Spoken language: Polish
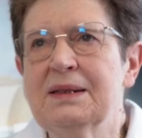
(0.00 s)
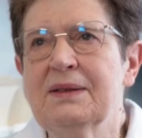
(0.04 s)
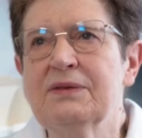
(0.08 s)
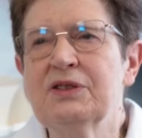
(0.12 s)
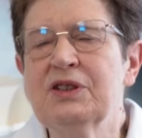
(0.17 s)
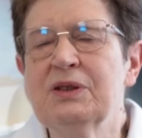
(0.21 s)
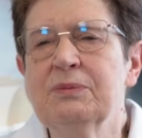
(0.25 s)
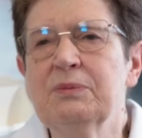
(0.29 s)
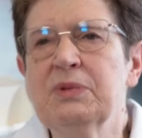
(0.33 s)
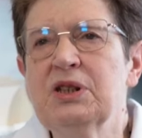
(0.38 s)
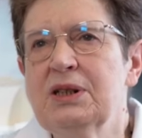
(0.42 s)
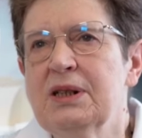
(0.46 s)

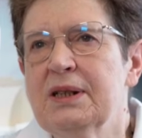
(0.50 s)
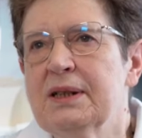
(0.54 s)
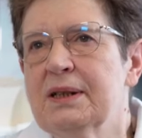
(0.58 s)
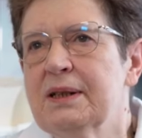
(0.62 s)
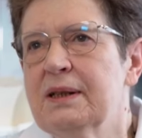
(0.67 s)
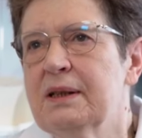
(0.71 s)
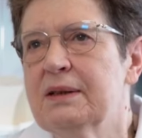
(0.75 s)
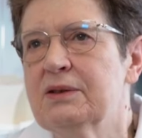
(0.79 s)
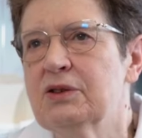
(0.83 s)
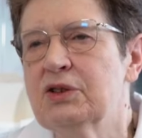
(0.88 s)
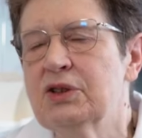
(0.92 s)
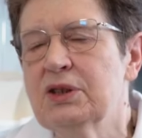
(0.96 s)
Zawsze myślę,
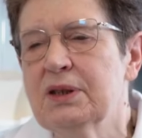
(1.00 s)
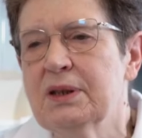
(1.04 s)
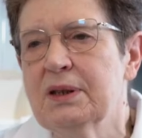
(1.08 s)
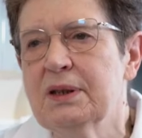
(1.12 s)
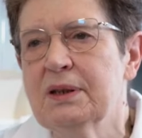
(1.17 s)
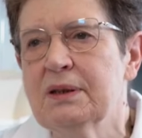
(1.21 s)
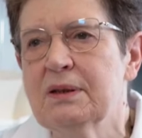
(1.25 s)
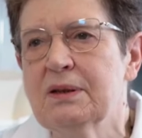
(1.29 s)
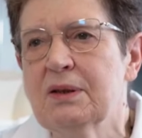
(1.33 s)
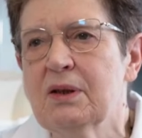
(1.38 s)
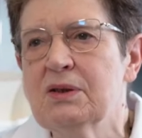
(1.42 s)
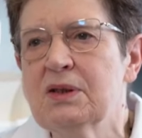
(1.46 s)

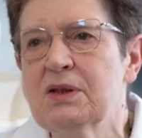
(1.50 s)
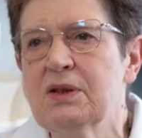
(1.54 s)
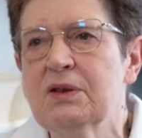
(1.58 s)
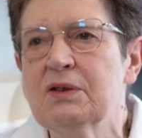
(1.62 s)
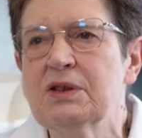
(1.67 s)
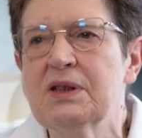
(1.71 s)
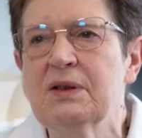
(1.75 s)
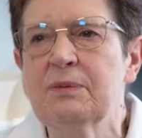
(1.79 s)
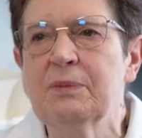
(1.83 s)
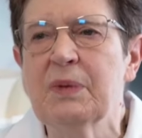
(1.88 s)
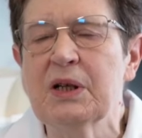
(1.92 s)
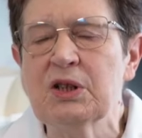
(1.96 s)
że to,
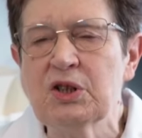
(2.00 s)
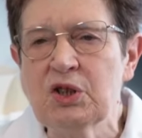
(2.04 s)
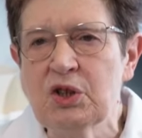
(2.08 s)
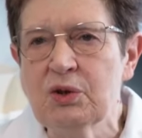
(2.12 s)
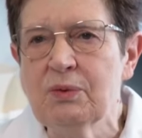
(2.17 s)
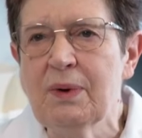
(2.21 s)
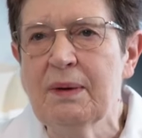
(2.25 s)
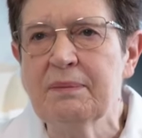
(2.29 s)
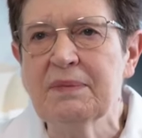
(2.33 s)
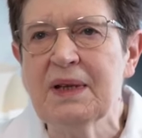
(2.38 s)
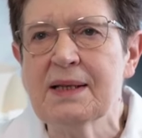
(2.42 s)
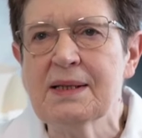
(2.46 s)
co
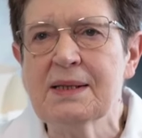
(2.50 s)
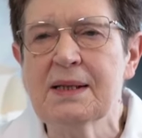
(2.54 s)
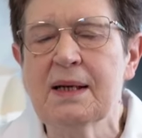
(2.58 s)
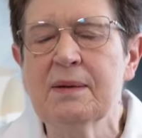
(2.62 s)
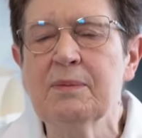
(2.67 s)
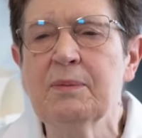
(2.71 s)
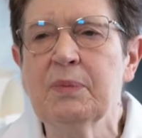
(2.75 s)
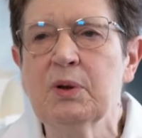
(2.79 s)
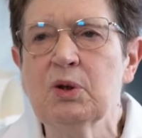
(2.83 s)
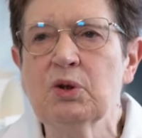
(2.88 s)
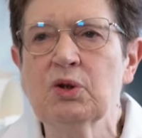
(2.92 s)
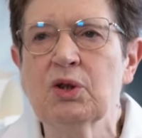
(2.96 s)
zobaczyłam na
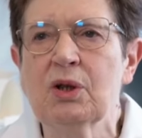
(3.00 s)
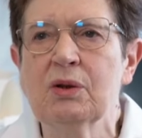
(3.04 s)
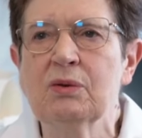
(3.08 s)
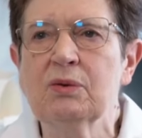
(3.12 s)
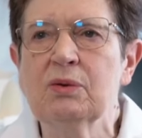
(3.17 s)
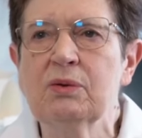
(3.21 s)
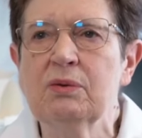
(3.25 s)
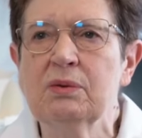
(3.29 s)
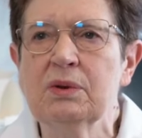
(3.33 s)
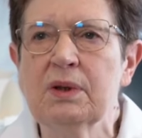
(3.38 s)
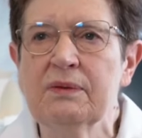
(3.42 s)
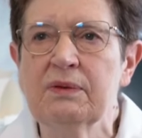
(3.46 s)
samym
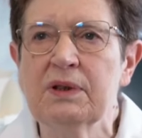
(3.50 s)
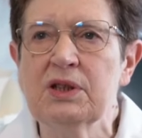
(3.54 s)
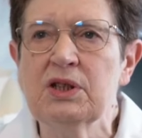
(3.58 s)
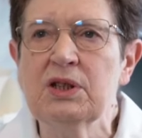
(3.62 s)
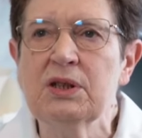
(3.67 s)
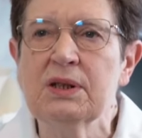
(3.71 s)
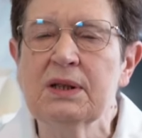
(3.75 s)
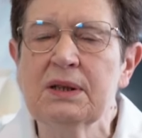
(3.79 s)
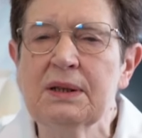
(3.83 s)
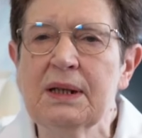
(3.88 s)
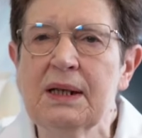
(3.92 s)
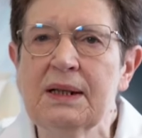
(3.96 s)
początku, to
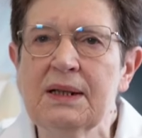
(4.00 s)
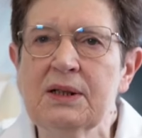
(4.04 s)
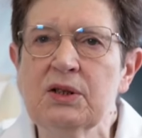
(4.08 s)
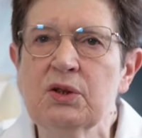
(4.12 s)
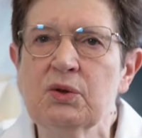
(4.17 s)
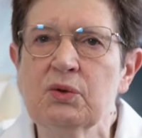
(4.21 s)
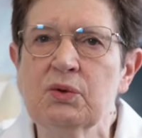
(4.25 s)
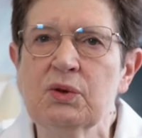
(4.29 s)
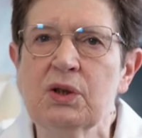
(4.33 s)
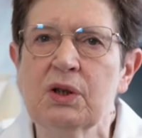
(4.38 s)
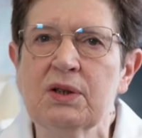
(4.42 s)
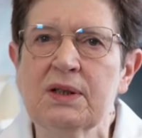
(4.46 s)
właściwie
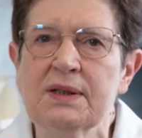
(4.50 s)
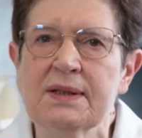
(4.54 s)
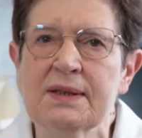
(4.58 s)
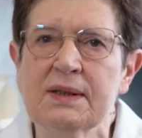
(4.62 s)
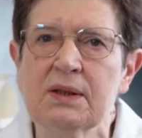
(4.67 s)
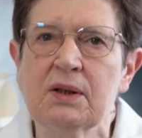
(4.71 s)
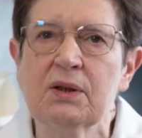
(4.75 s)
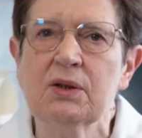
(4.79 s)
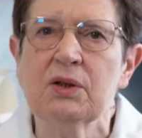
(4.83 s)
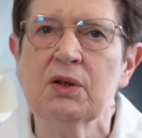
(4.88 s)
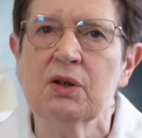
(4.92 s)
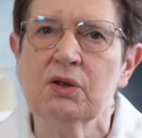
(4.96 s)
należy już do
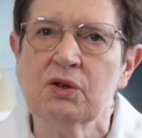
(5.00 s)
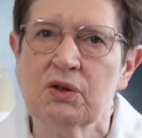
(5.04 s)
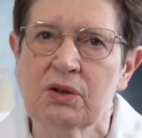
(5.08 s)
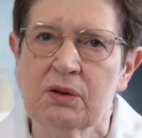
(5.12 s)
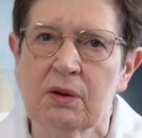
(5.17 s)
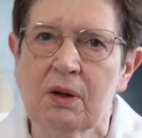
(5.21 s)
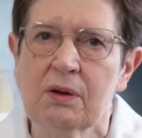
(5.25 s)
historii, o,